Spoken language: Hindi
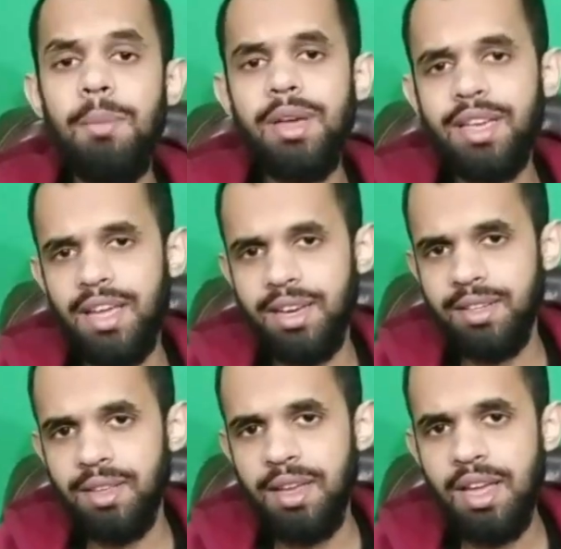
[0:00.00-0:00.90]
हमें कह रहे
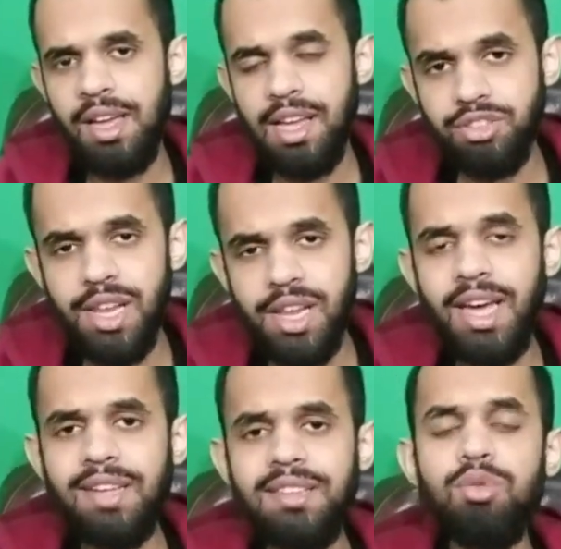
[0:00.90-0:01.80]
थे इसलिए
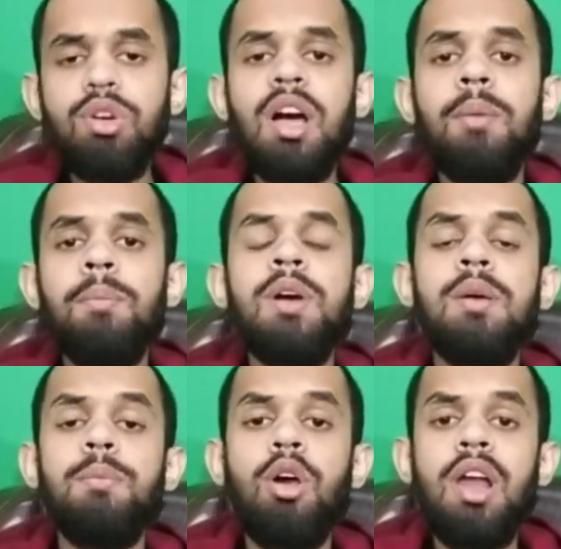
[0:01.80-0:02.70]
कह रहे थे क्योंकि हम
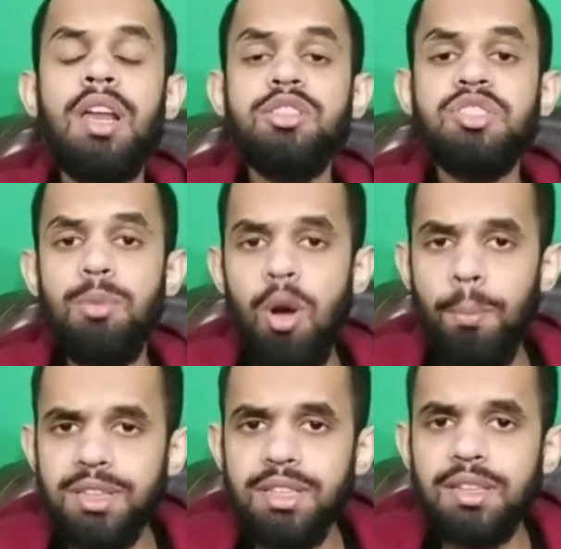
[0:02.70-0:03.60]
मौला अली से
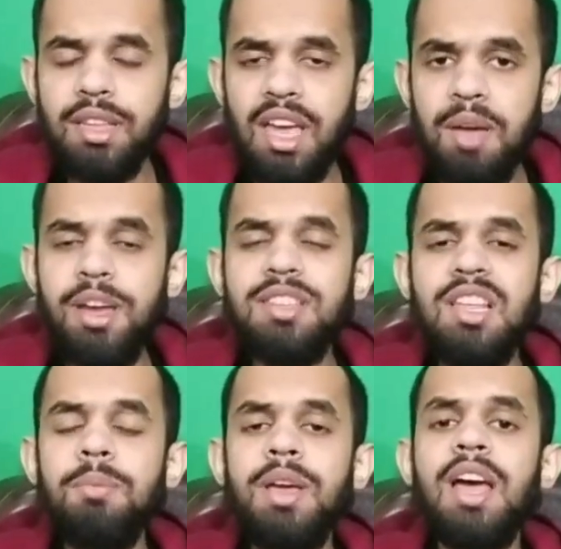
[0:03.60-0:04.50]
मोहब्बत करते हैं हमारे
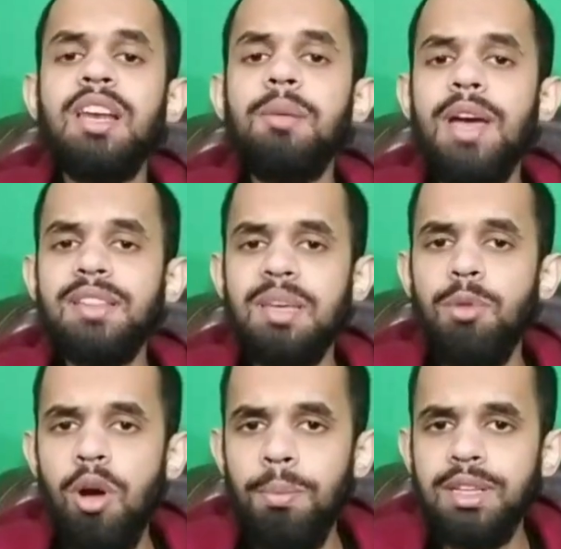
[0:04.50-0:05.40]
दिल में अहल बैत की
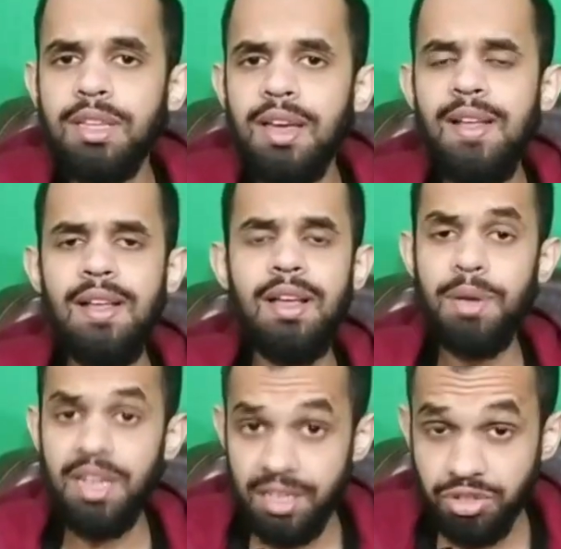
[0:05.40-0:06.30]
मोहब्बत है
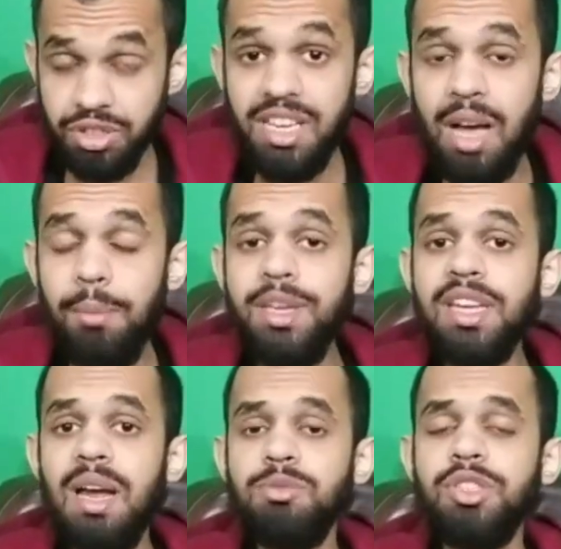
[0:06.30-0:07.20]
फिर इसलिए हमें ये
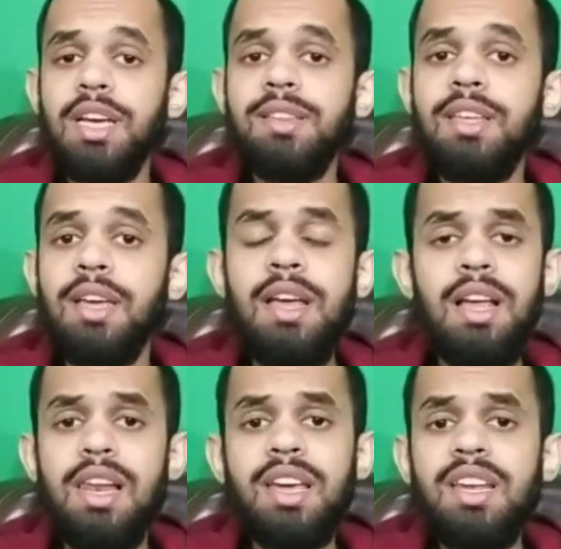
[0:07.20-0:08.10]
रावजी कहते हैं
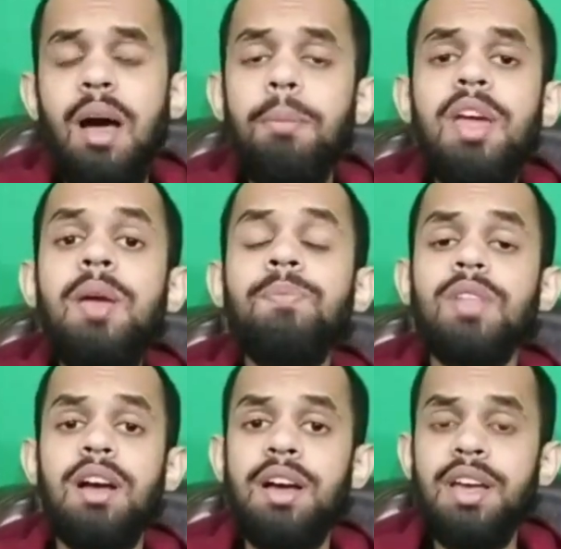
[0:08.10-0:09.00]
लेकिन हमें
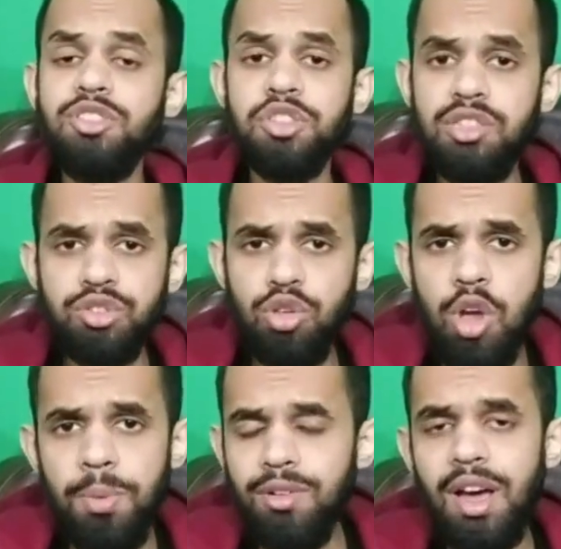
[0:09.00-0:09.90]
इस चीज़ की
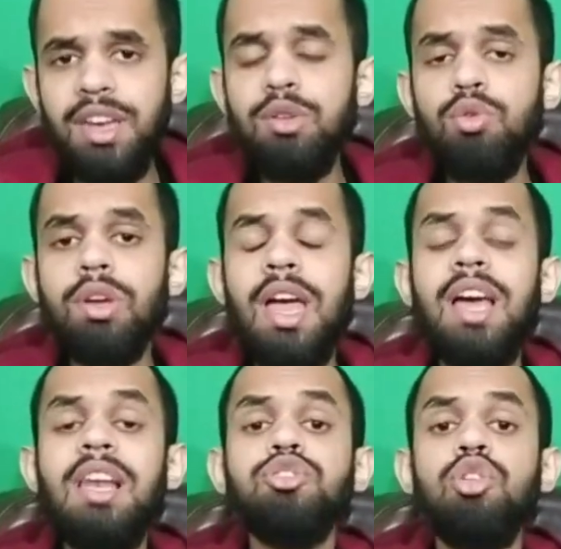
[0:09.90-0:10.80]
कोई परवाह नहीं क्योंकि
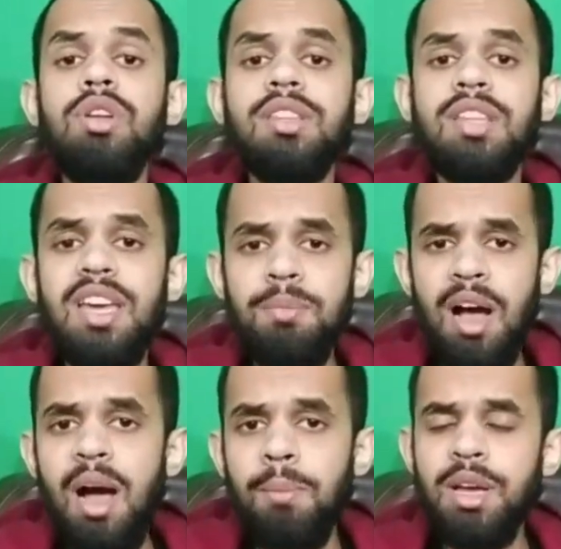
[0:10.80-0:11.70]
अहल सुन्नत के
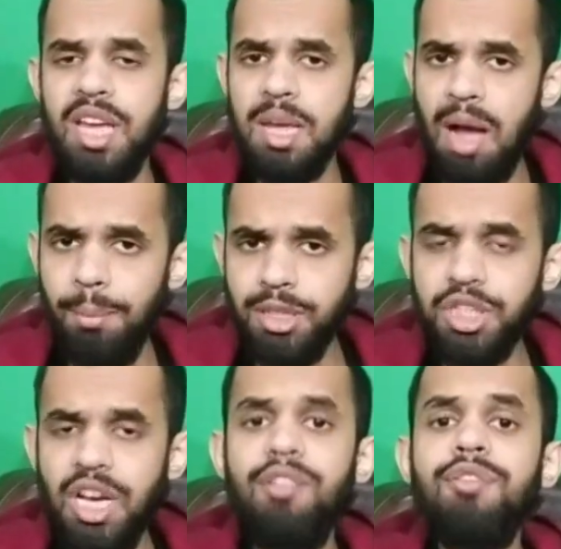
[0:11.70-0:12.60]
इमाम इमाम
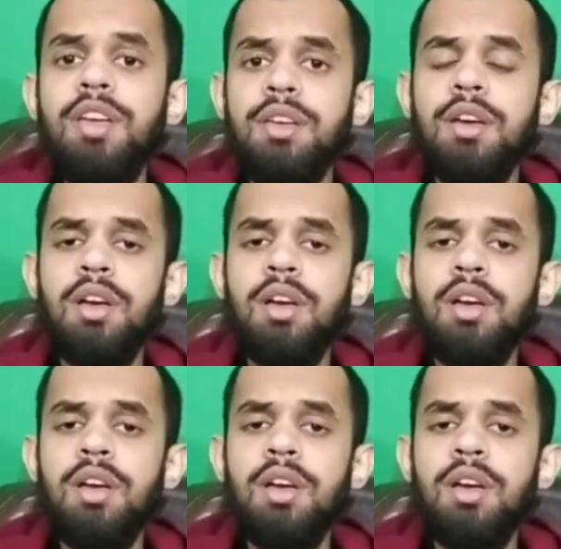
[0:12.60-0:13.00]
शाफई